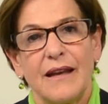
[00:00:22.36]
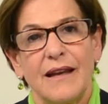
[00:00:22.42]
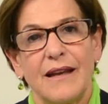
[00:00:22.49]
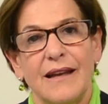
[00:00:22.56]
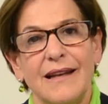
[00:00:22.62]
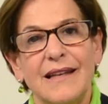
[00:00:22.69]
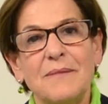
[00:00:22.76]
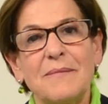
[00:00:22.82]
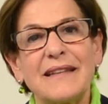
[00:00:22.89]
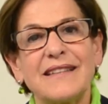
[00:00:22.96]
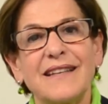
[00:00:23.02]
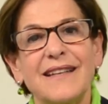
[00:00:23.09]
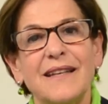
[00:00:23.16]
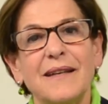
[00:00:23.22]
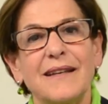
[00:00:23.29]
Eh, Lima
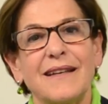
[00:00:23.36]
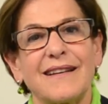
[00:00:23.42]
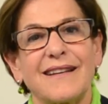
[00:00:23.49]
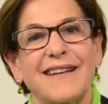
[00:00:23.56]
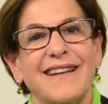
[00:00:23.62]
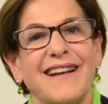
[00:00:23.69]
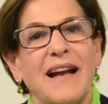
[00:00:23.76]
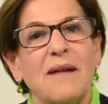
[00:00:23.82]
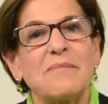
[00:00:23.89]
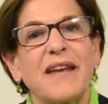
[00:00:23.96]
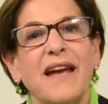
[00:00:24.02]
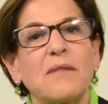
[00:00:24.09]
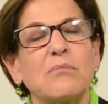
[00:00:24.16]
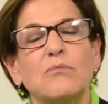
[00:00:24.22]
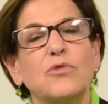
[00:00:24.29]
tiene que
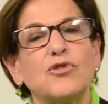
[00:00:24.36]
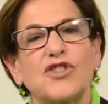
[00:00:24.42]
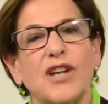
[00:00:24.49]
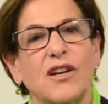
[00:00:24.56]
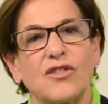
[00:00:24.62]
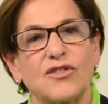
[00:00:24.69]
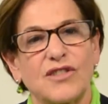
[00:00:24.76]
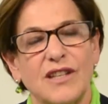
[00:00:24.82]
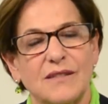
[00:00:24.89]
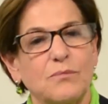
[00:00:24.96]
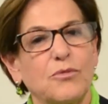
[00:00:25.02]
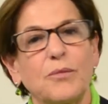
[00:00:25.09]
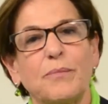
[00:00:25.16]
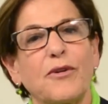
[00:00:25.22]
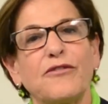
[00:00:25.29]
cambiar muchas cosas
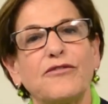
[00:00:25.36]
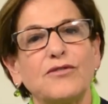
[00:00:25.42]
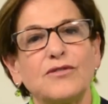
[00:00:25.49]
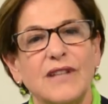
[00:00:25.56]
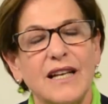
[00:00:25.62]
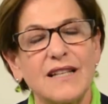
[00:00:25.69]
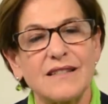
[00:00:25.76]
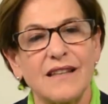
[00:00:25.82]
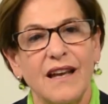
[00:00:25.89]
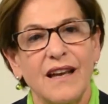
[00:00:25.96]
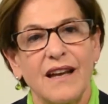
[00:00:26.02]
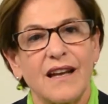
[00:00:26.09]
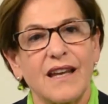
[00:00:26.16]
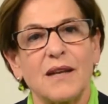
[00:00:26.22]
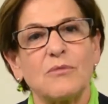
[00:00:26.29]
muy profundas
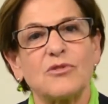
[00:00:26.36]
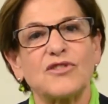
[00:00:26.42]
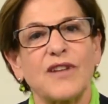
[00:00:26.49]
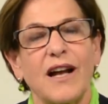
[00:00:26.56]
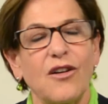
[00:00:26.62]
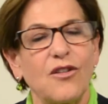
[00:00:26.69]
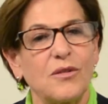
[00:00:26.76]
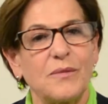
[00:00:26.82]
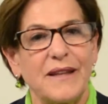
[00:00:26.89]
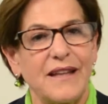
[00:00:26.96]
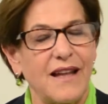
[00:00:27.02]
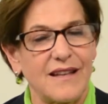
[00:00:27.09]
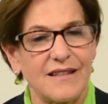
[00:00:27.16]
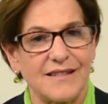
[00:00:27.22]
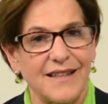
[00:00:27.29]
que hemos dejado
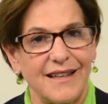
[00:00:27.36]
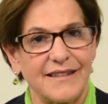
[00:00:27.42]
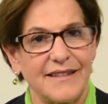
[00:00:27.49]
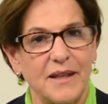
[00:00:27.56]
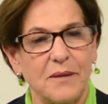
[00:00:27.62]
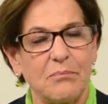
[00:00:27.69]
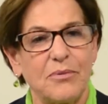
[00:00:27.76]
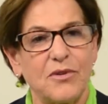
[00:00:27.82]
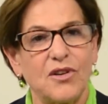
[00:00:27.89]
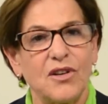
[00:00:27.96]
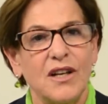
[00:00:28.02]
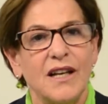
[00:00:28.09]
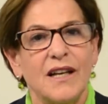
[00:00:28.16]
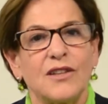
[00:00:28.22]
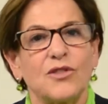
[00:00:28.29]
olvidadas en el tiempo
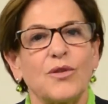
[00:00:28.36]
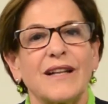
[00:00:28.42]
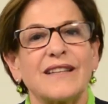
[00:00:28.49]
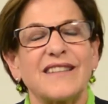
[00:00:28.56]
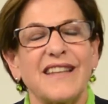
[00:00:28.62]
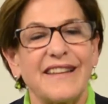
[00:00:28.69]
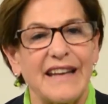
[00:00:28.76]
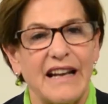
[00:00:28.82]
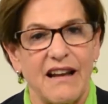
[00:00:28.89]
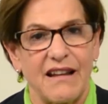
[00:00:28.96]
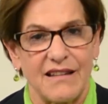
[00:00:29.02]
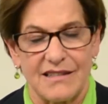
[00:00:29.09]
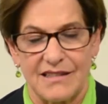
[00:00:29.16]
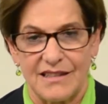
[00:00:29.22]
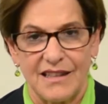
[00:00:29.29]
durante
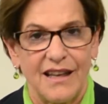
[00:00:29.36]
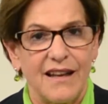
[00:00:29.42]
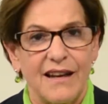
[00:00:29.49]
décadas.